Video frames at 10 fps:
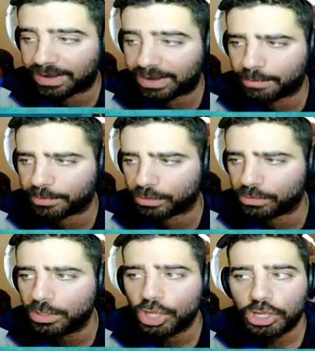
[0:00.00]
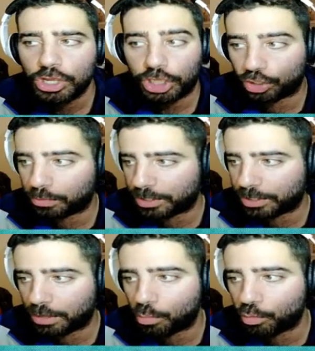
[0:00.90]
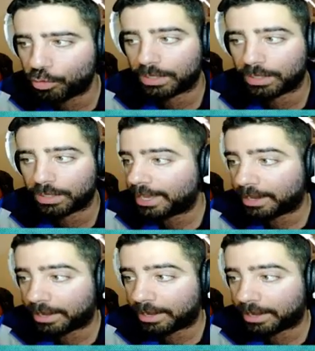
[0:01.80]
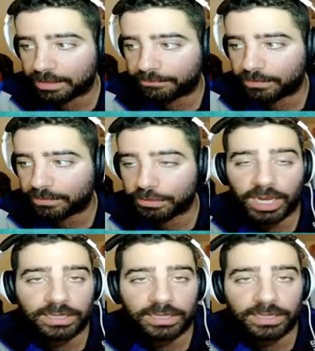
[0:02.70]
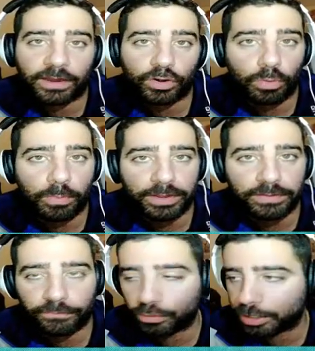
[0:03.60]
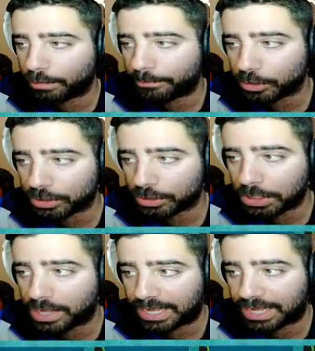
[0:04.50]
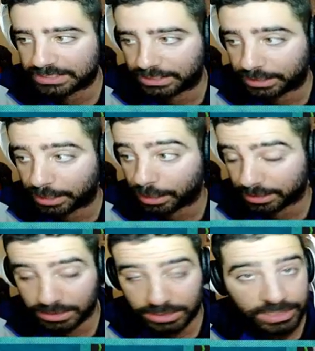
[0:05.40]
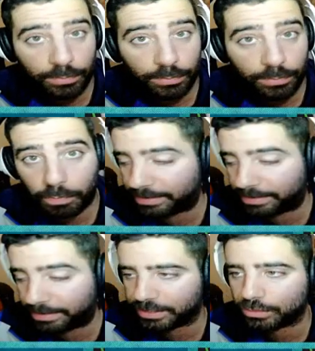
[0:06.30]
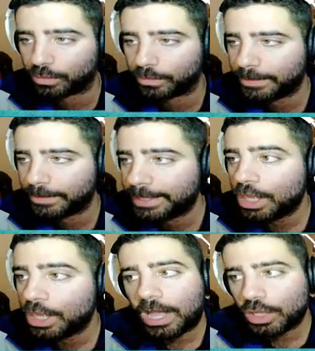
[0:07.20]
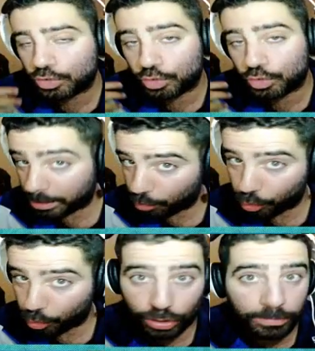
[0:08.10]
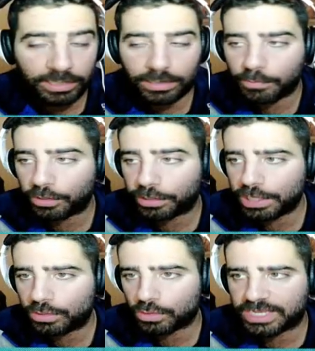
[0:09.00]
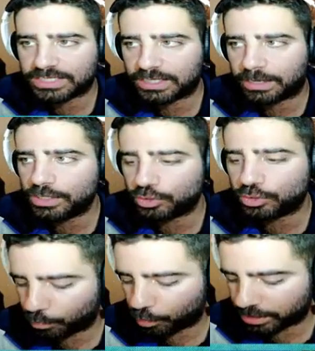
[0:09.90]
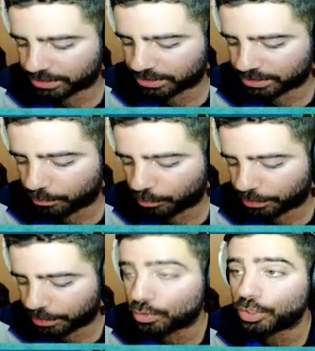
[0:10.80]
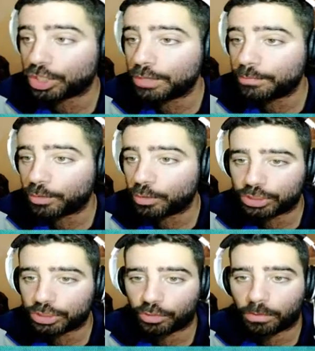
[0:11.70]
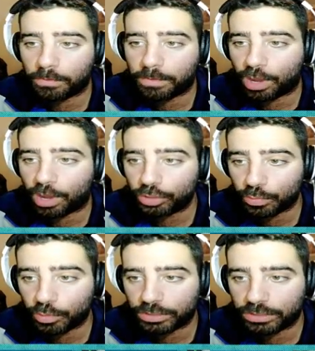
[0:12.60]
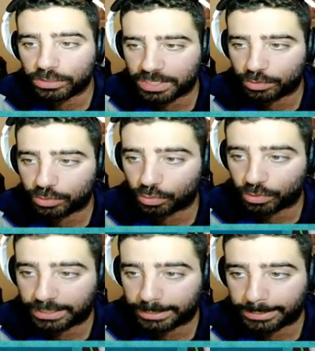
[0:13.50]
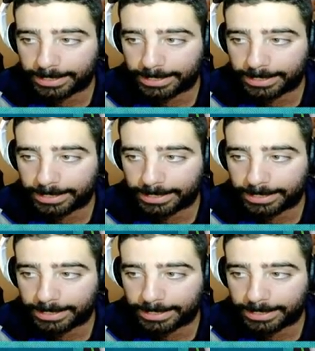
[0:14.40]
blancas, perdón, y nos viene muy bien. El regate, la definición, la entrada no nos va a influir en el portero, así que seguimos perfecto. Subimos nuestro 20%, ya sabéis, subimos ese 20% y por último nos vamos al último entrenamiento